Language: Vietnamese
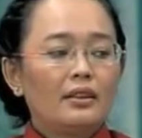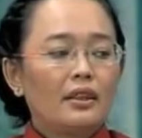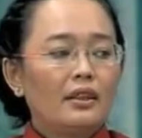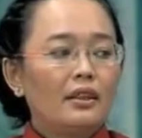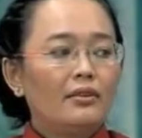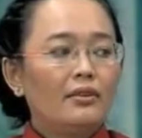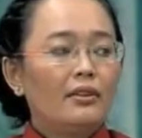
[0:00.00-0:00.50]

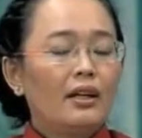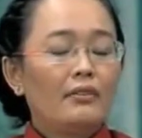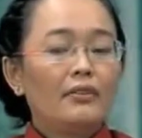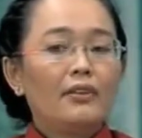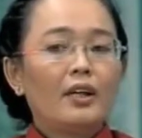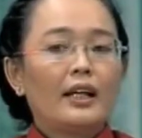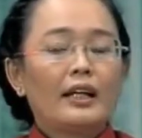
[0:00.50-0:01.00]
cho nó phù
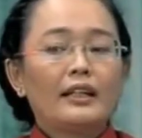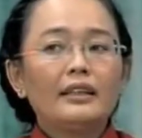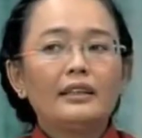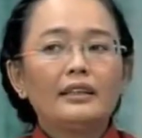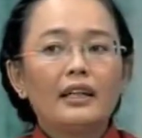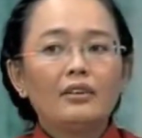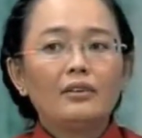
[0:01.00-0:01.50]
hợp với hoàn cảnh
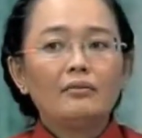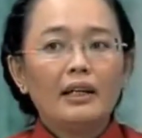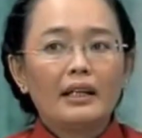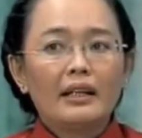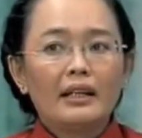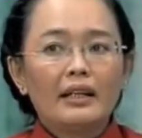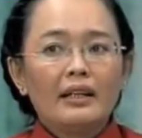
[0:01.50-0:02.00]
kinh tế của
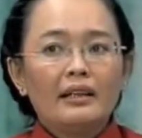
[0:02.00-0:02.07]
mình